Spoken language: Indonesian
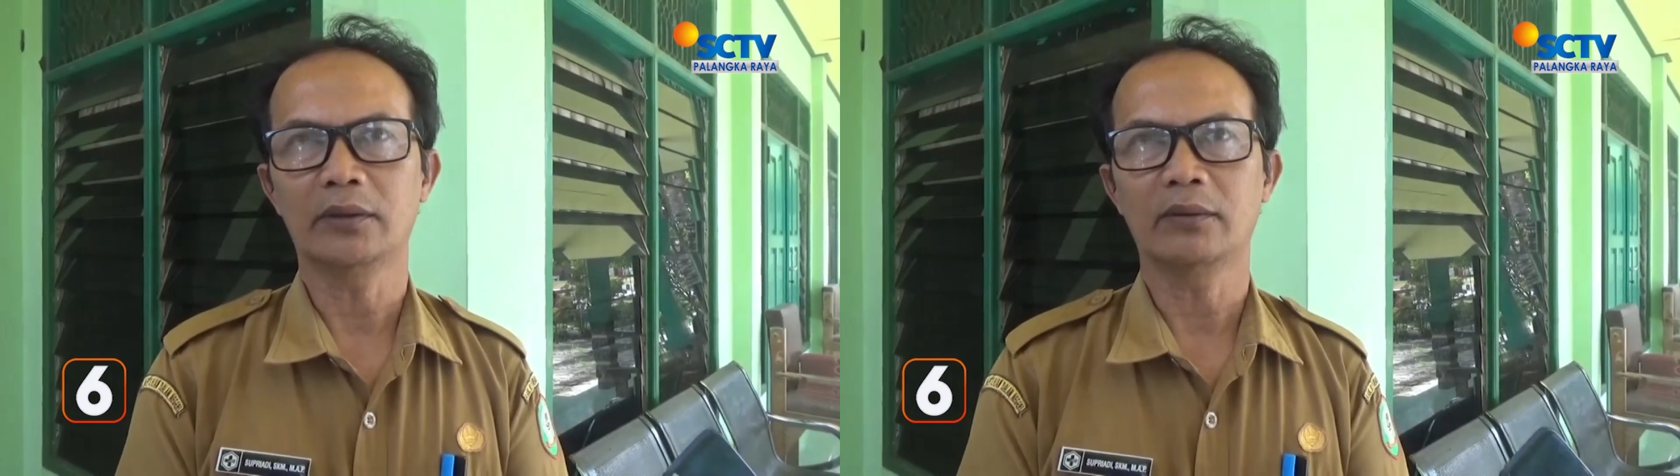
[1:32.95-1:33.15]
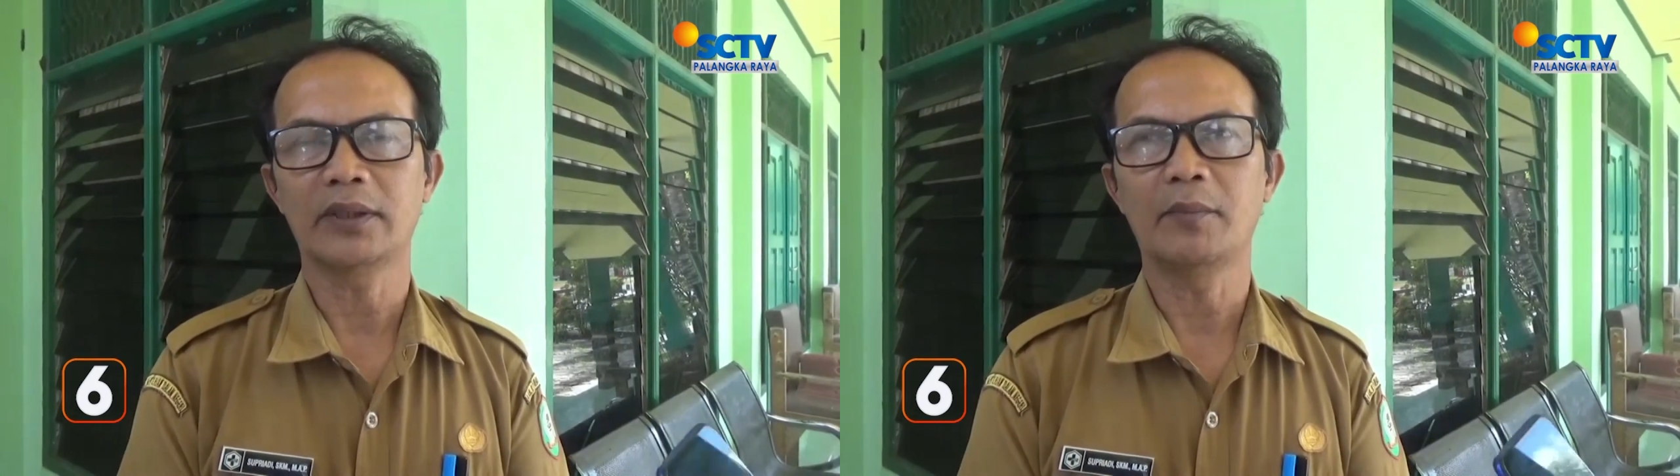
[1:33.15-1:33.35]

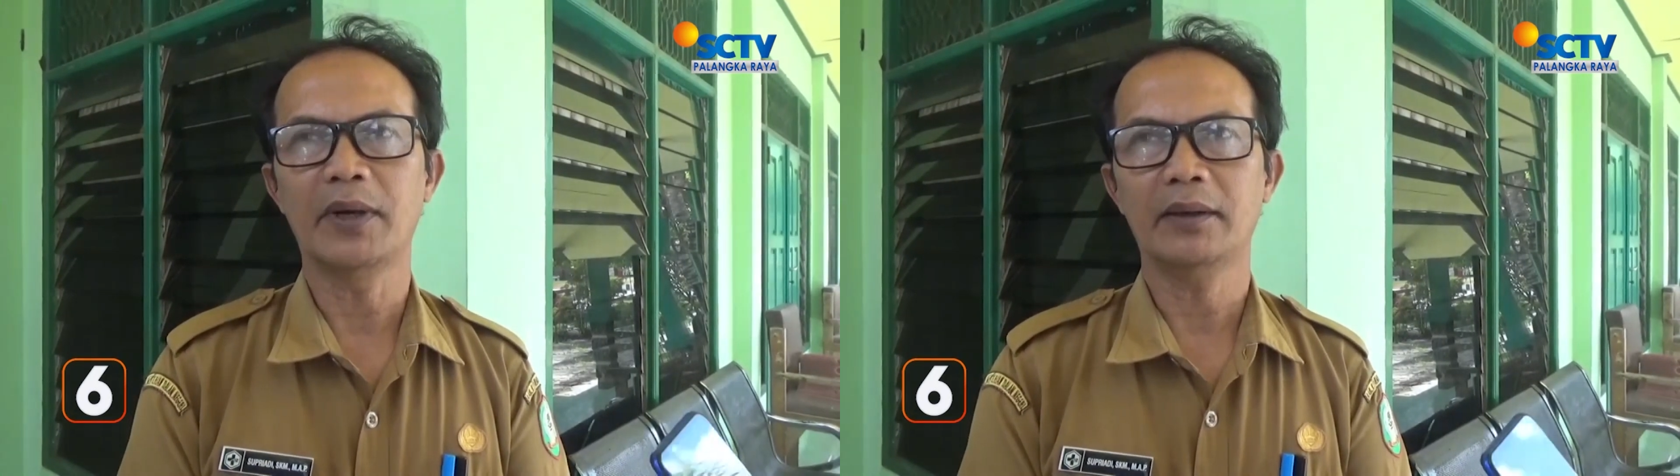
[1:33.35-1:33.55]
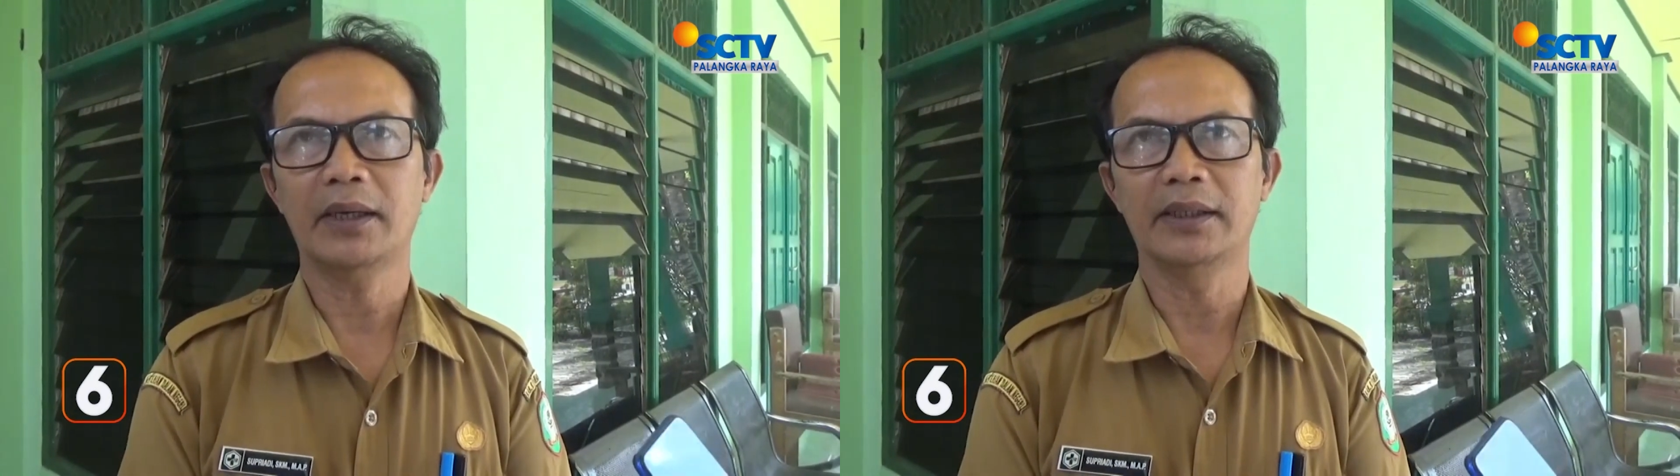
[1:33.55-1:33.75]

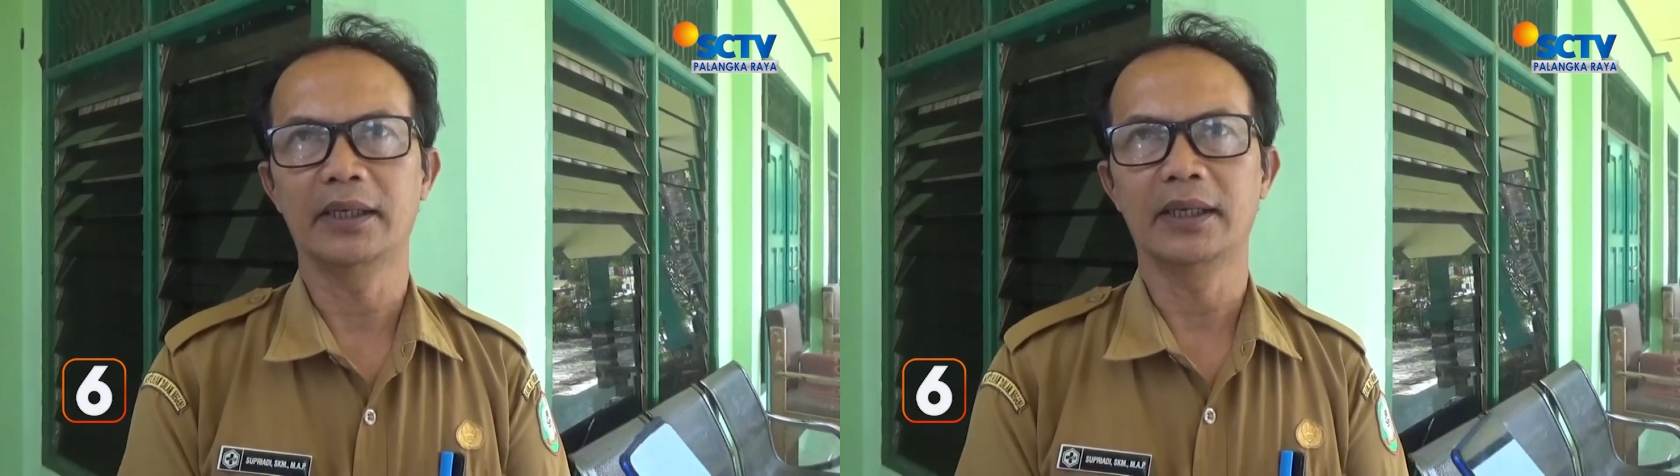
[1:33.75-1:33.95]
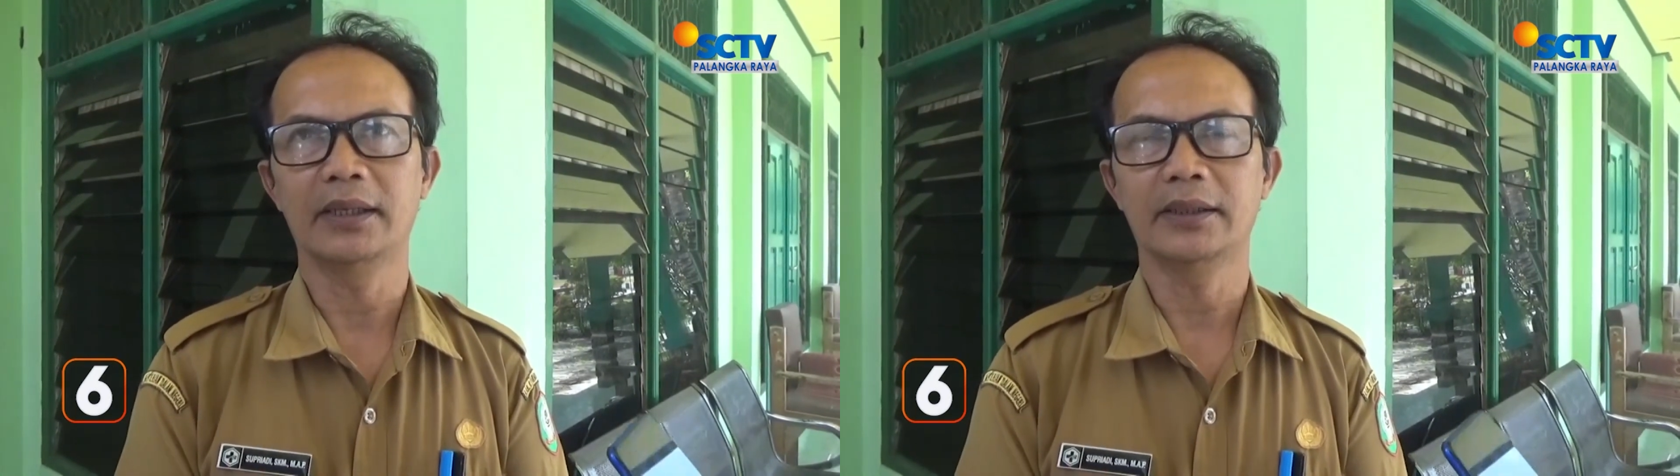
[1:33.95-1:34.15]
terutama
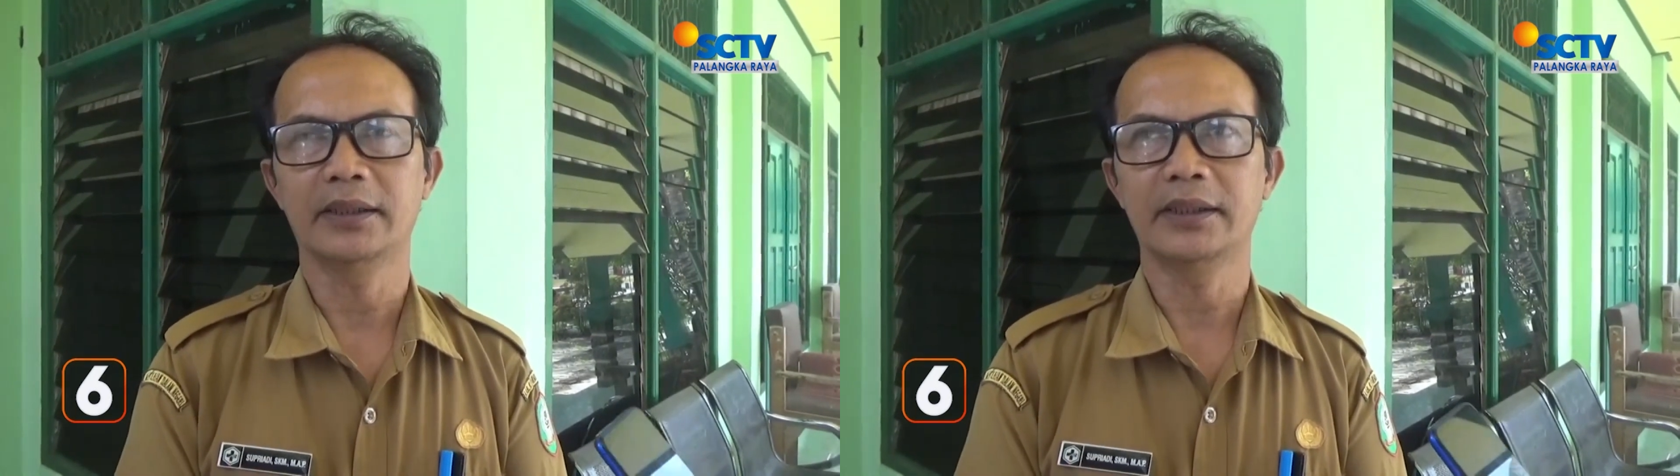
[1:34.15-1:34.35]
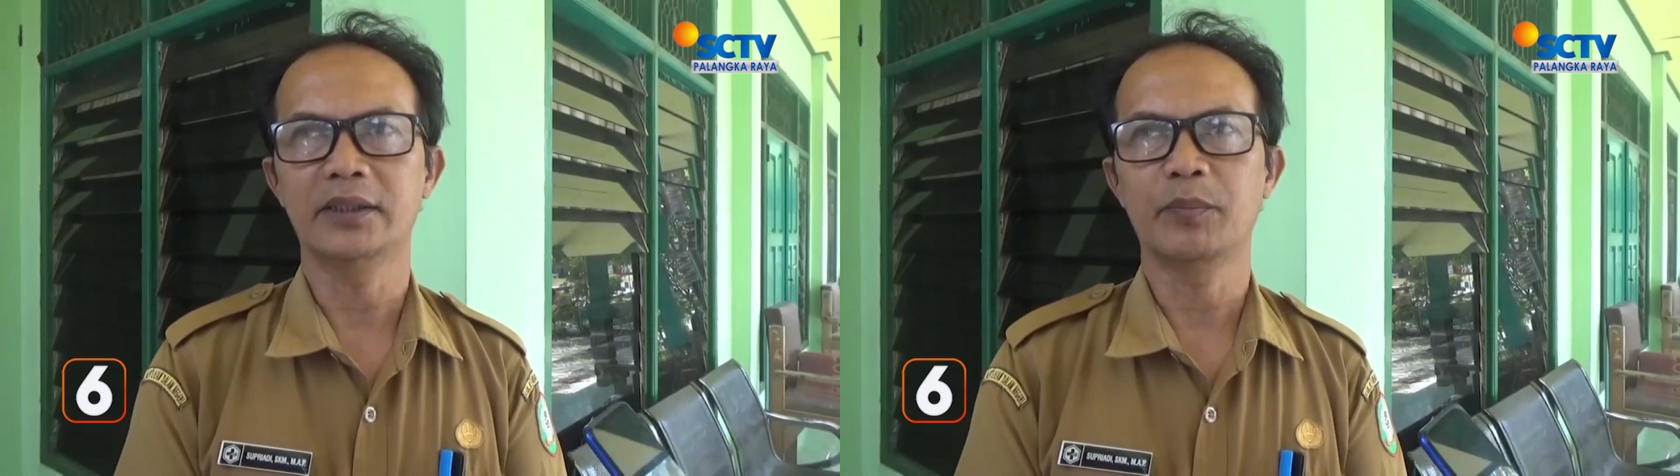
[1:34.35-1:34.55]
adalah
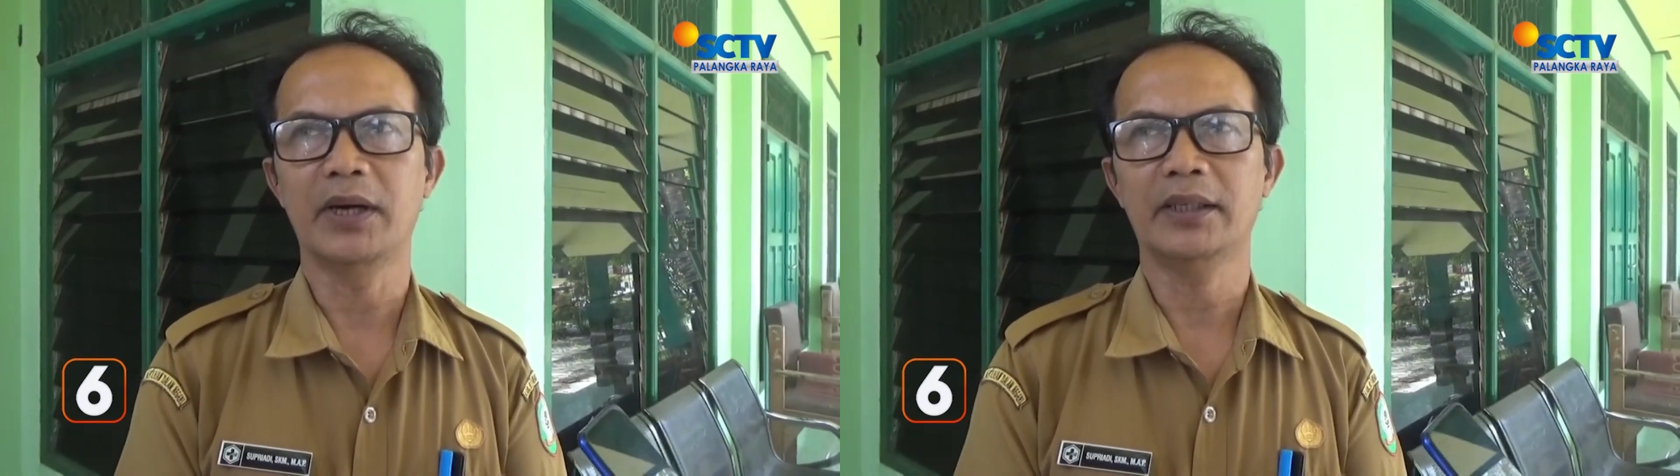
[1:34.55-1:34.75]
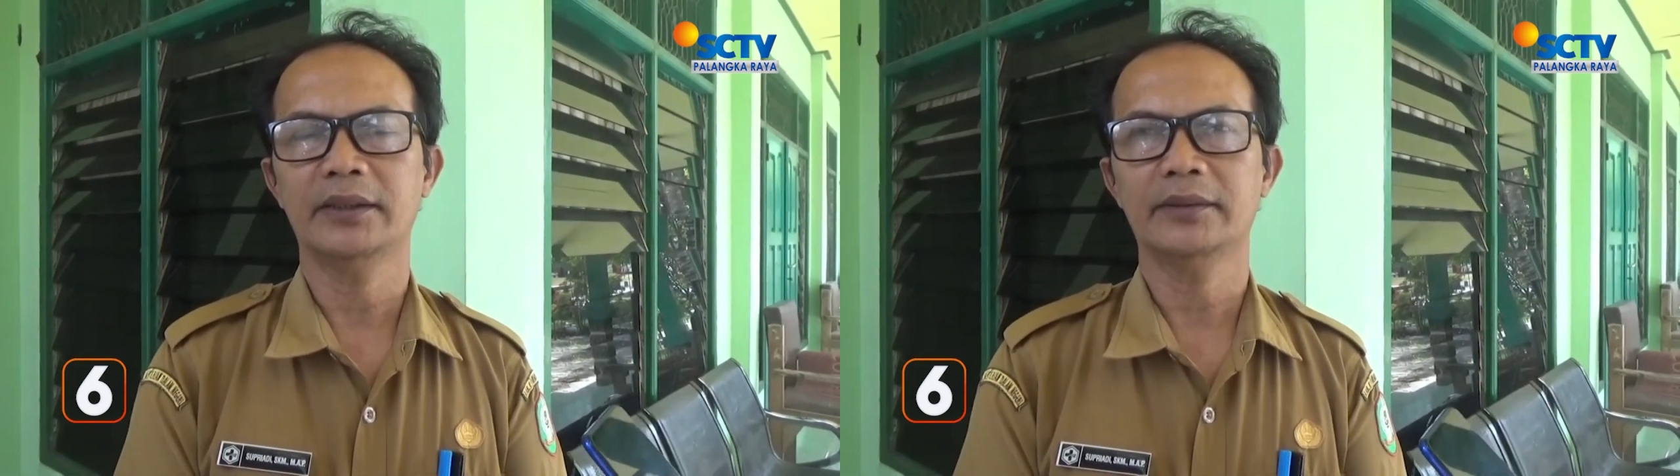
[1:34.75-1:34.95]
eh, ispa.